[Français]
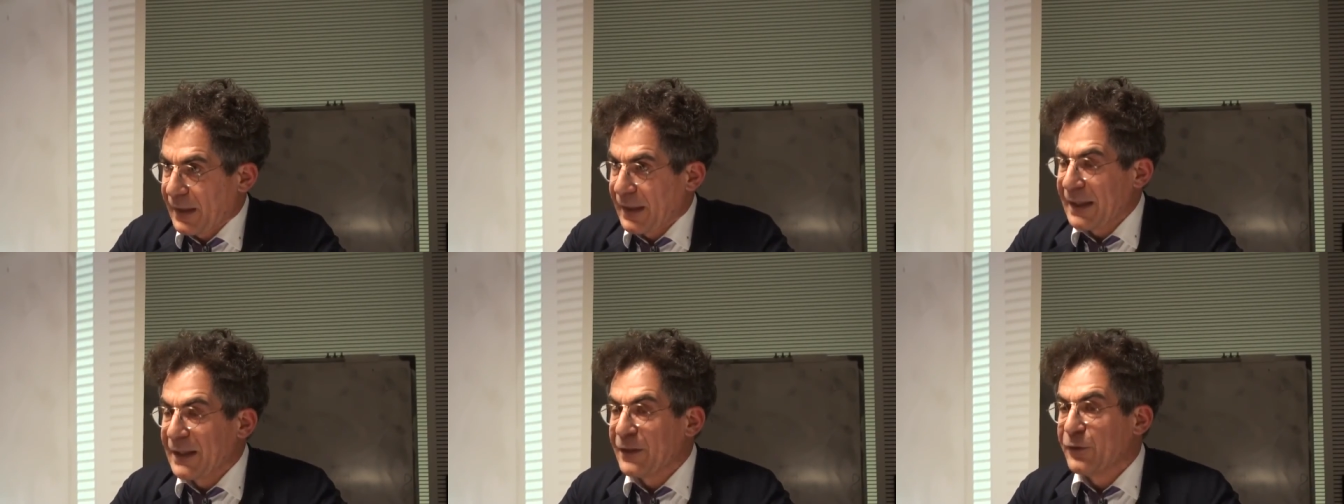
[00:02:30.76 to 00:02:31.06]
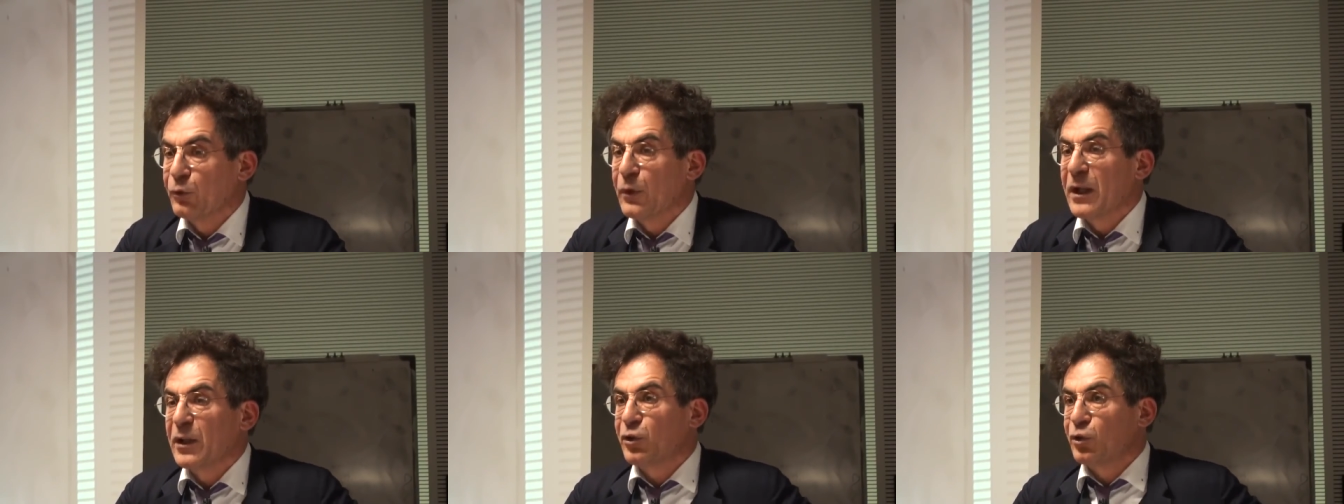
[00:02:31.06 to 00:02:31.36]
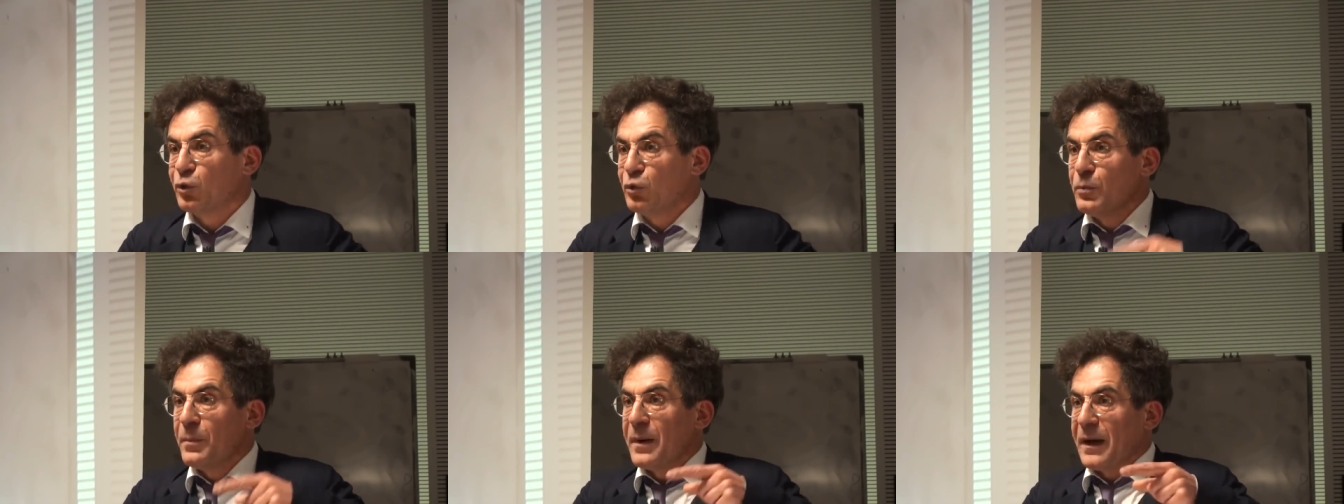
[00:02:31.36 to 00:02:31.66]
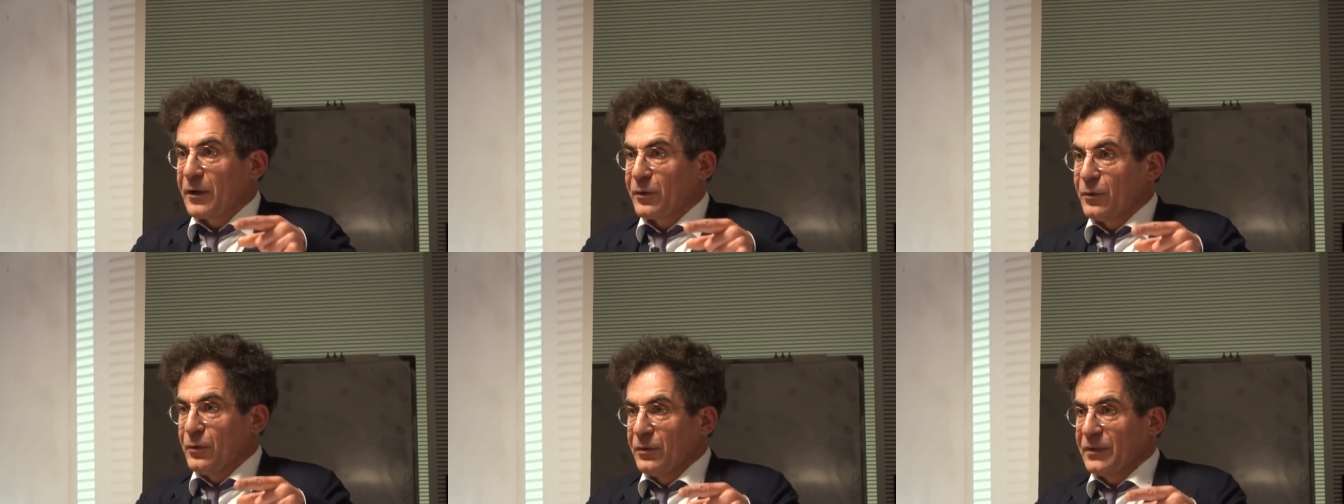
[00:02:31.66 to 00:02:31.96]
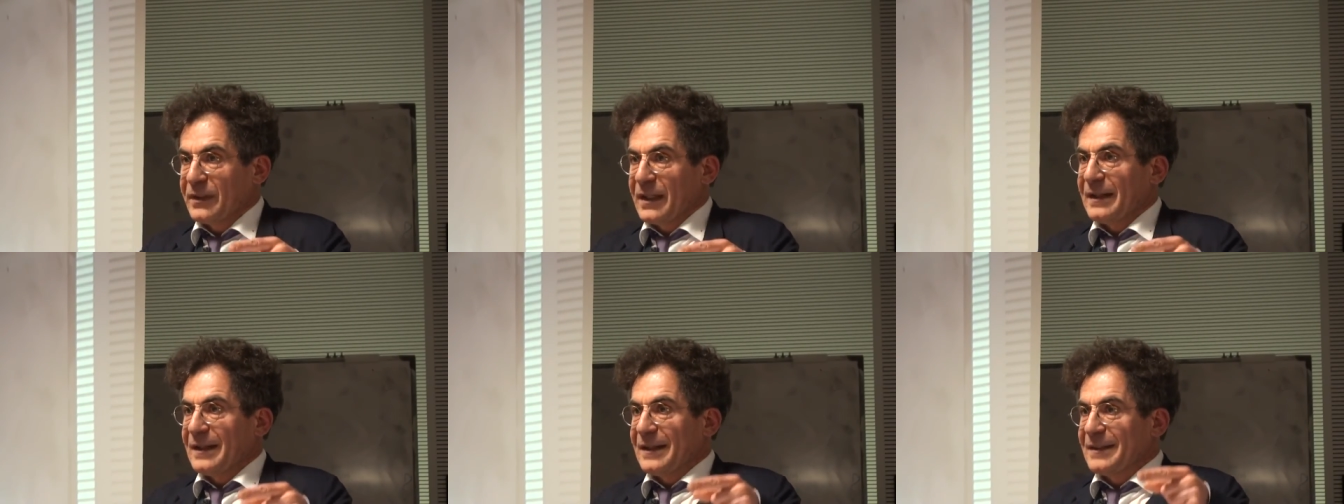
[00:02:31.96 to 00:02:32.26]
Elle doit tout, par
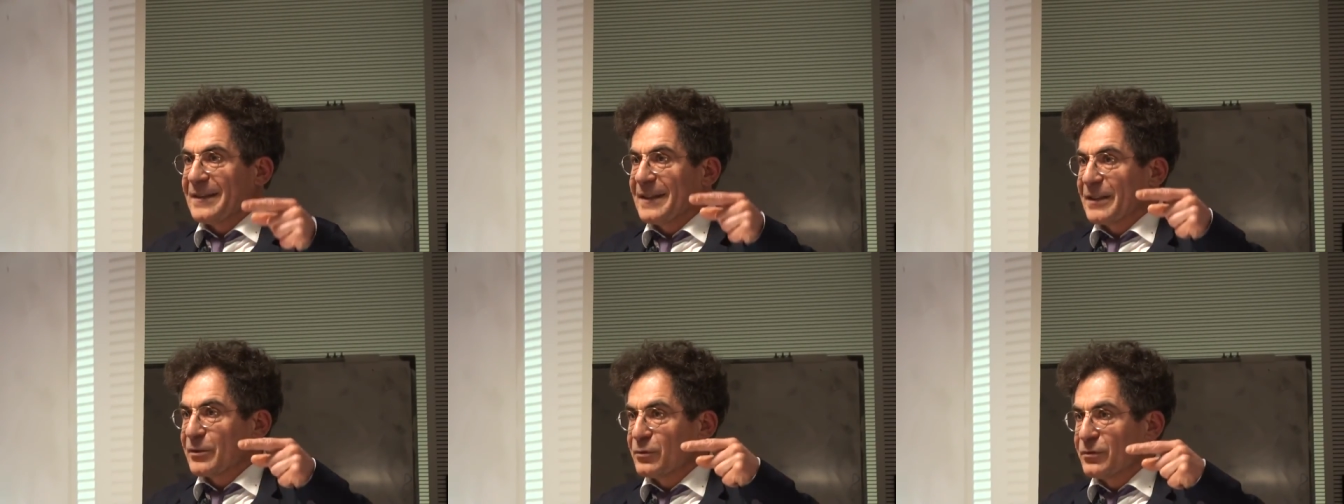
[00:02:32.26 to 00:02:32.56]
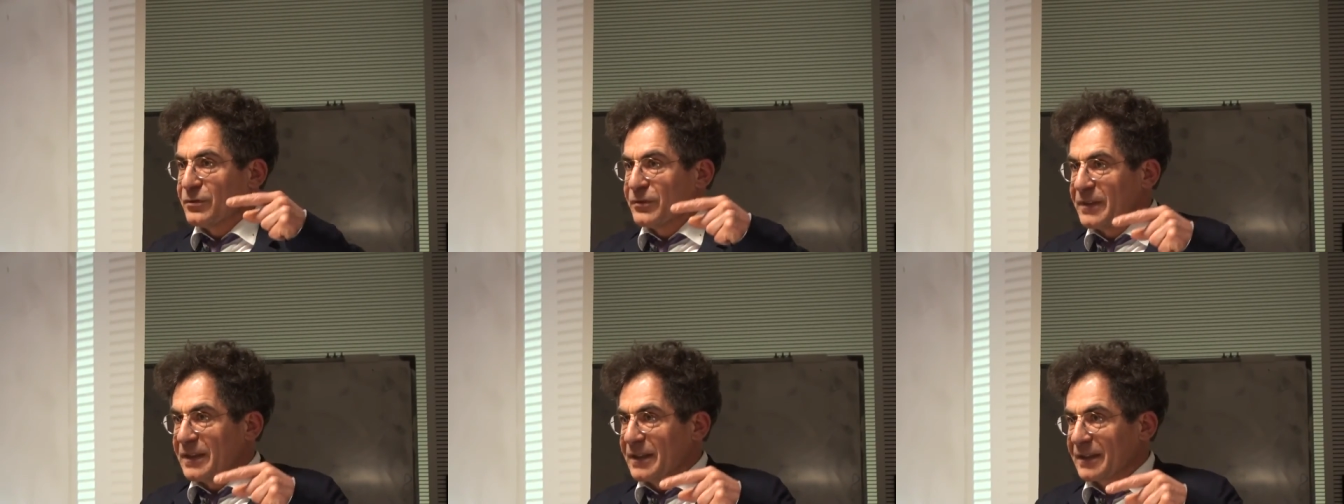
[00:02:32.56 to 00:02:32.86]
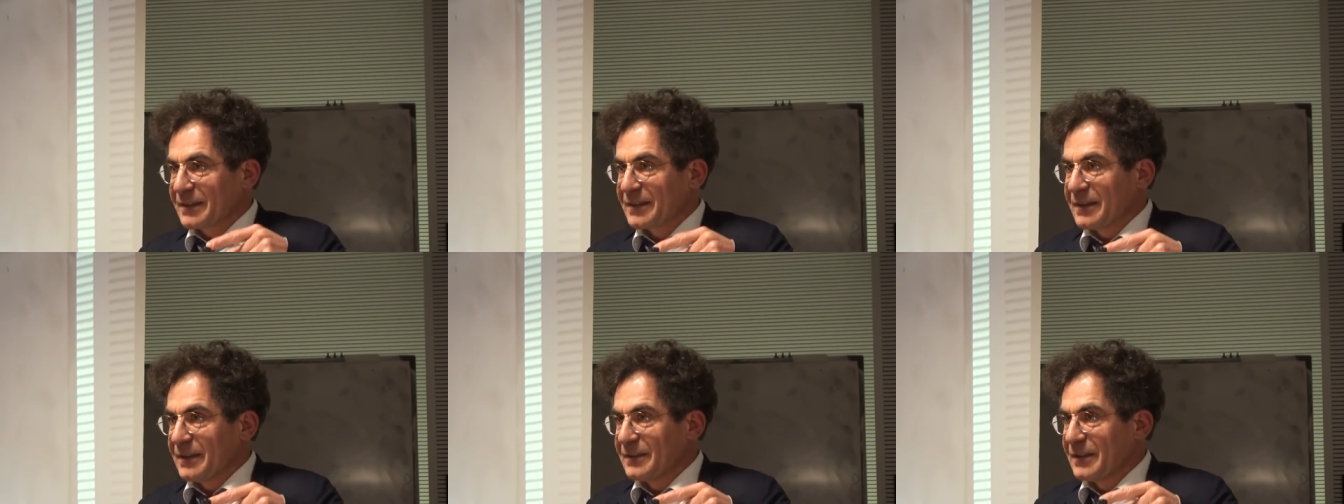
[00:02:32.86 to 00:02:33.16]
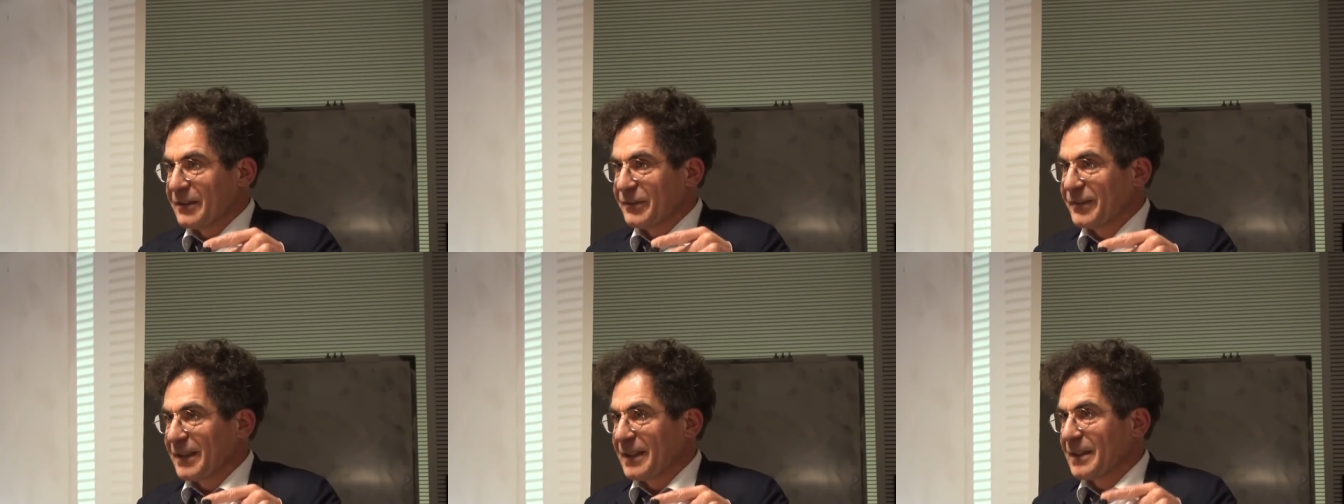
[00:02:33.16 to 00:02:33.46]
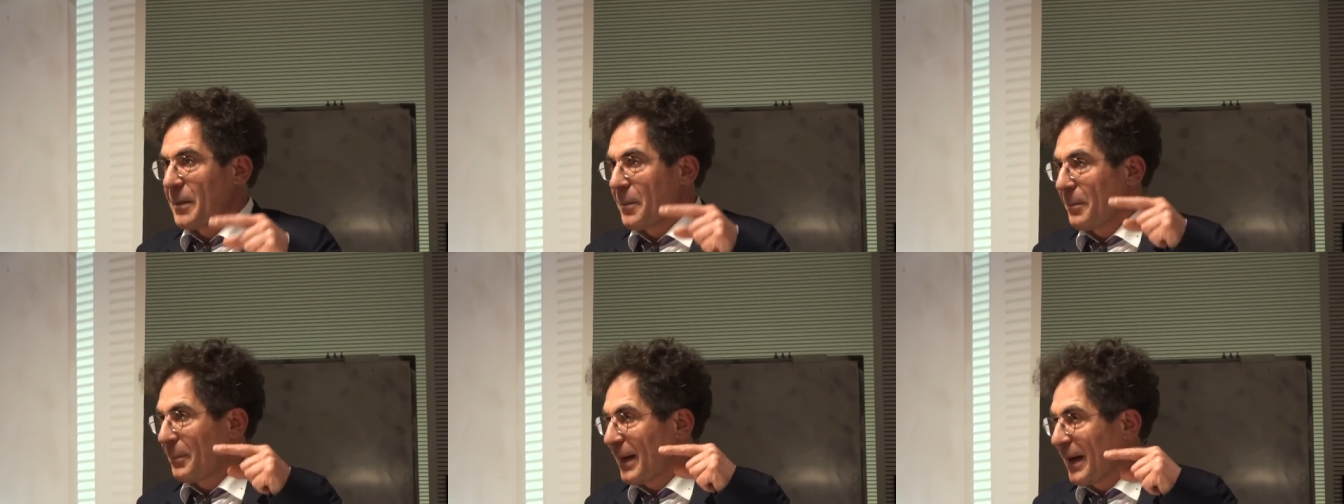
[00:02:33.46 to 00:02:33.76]
contre, à la découverte qui a été
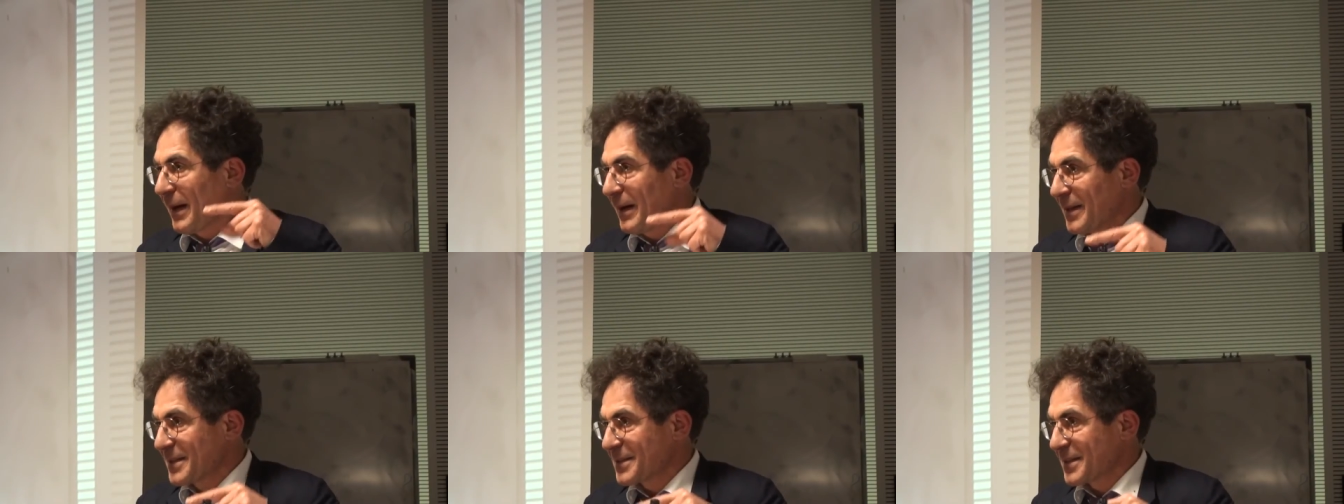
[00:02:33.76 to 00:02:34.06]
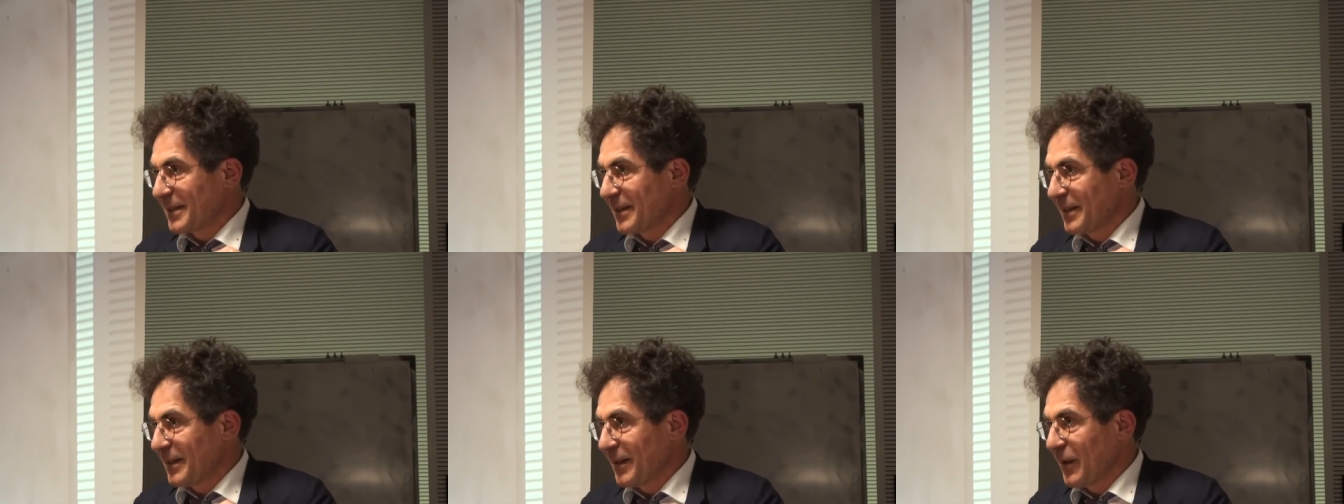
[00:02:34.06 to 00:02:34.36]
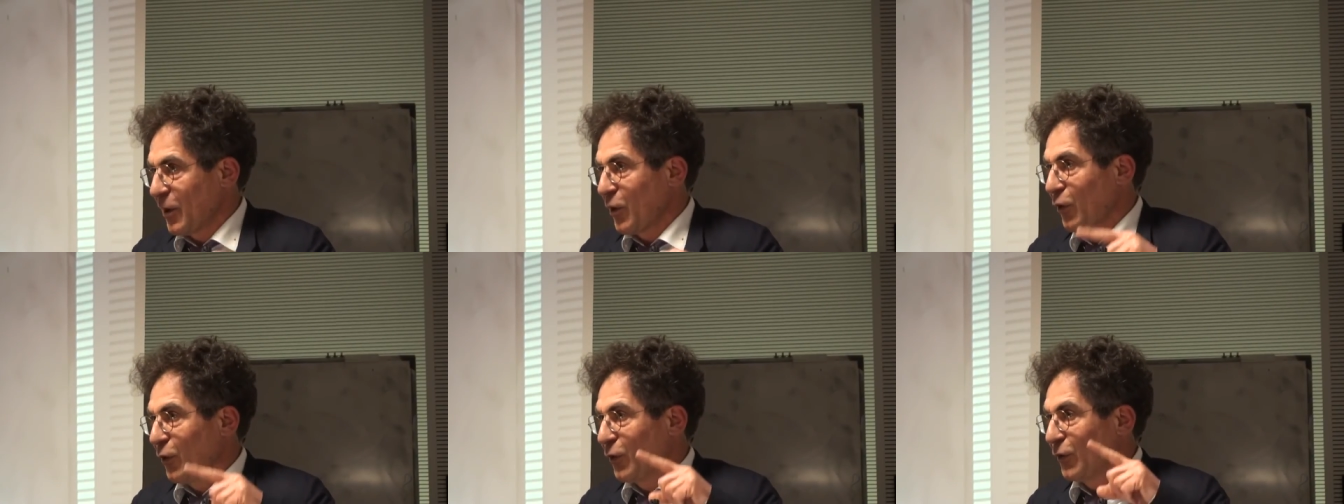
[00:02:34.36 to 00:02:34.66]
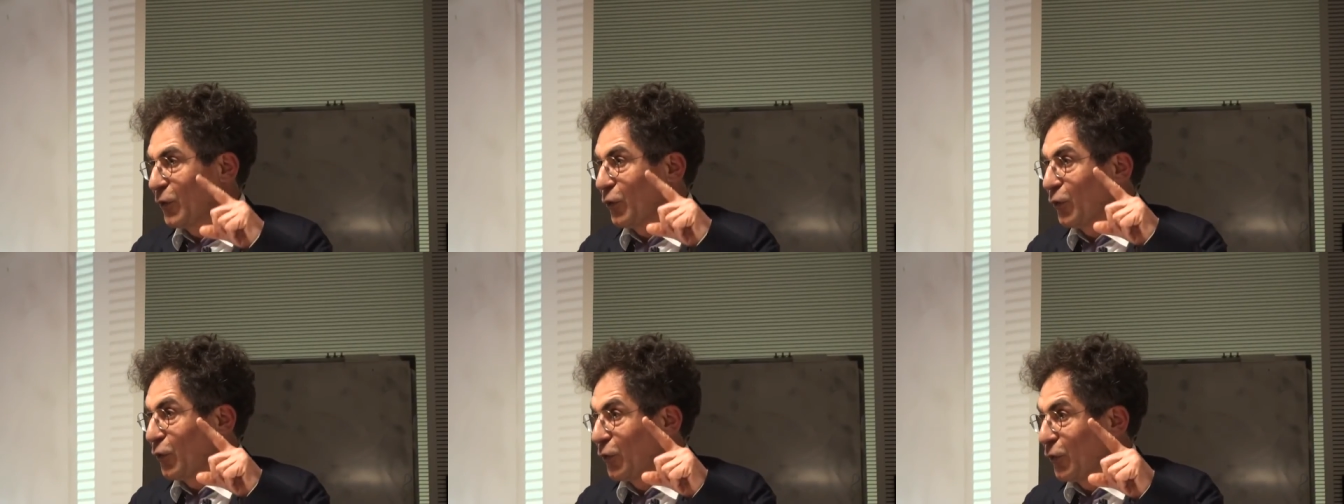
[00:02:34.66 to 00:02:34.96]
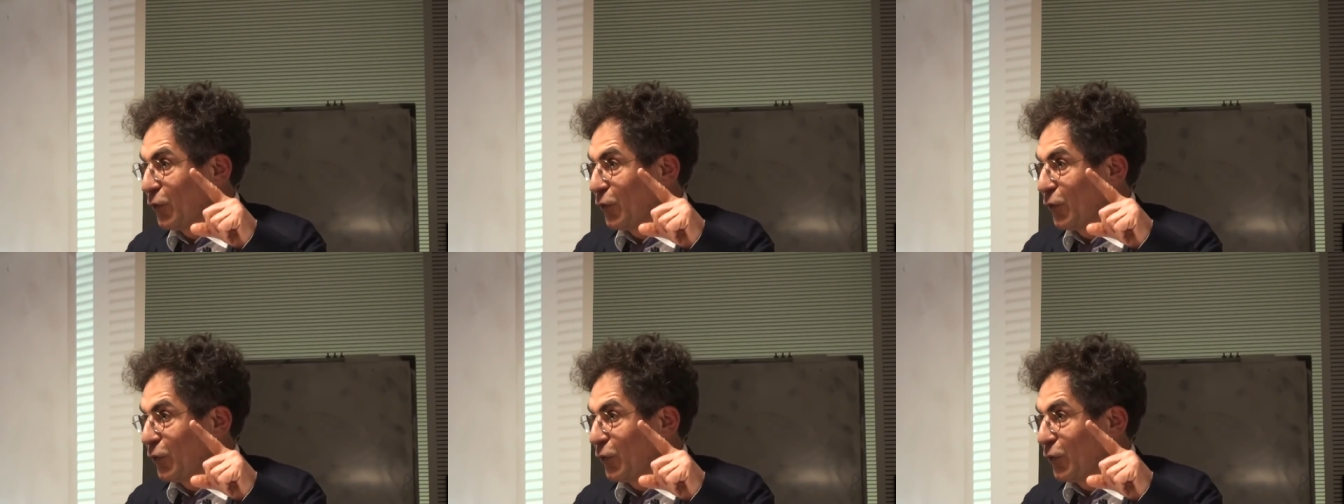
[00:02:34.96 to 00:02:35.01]
faite par hasard en